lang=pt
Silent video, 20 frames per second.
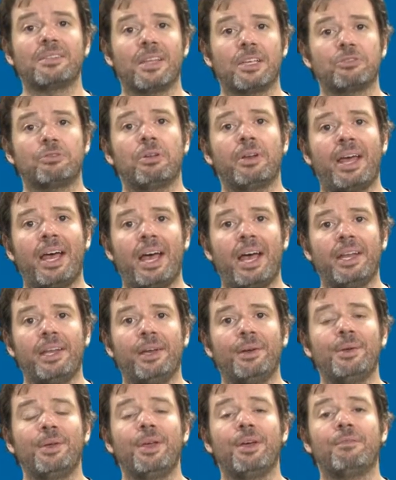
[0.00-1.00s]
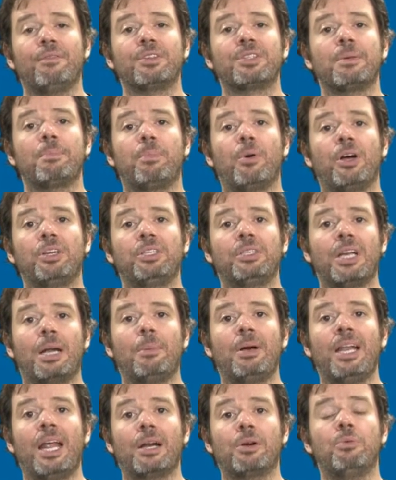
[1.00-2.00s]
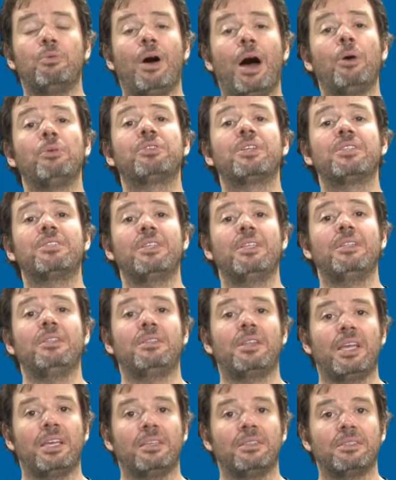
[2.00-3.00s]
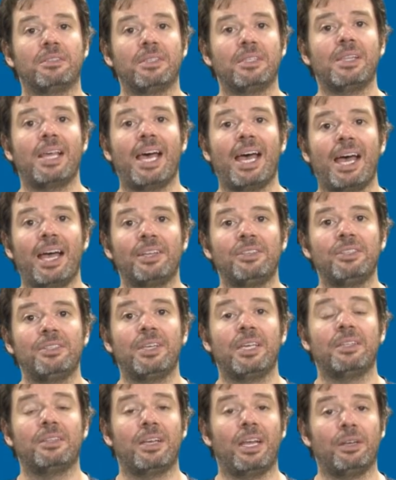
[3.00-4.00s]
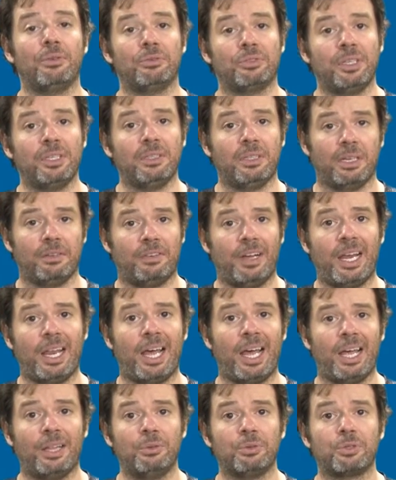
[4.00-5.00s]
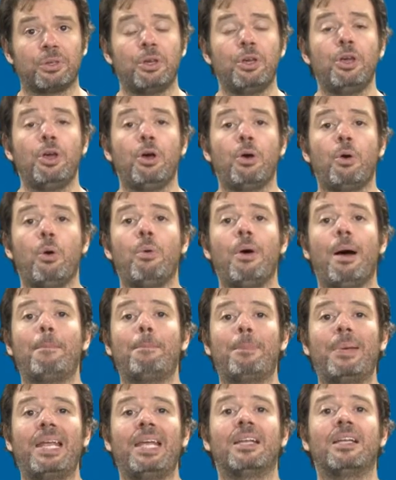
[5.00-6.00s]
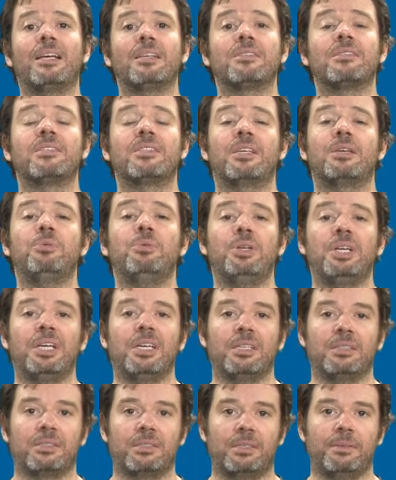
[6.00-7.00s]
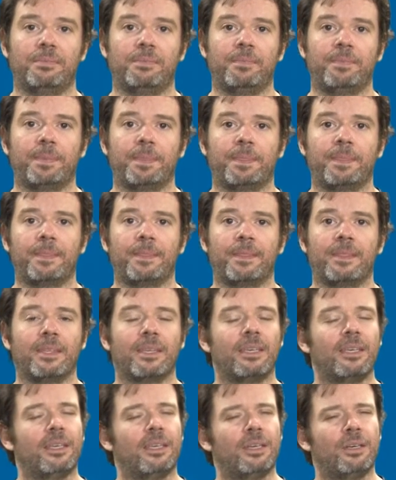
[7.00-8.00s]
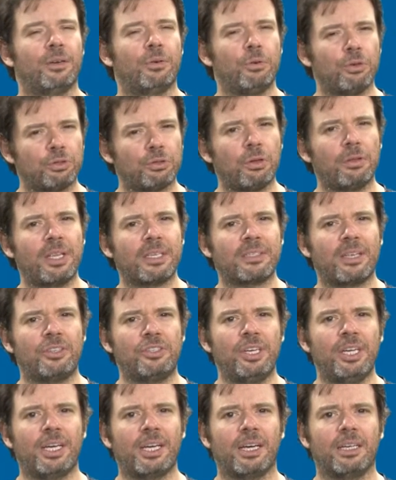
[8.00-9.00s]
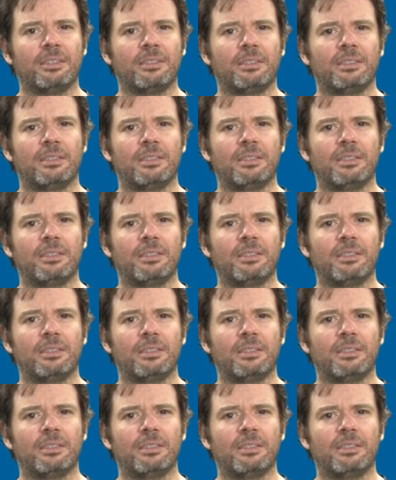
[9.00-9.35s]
estacionária, você pode trabalhar com altas intensidades em treinos intervalados com a plena segurança. Gostou dessa dica?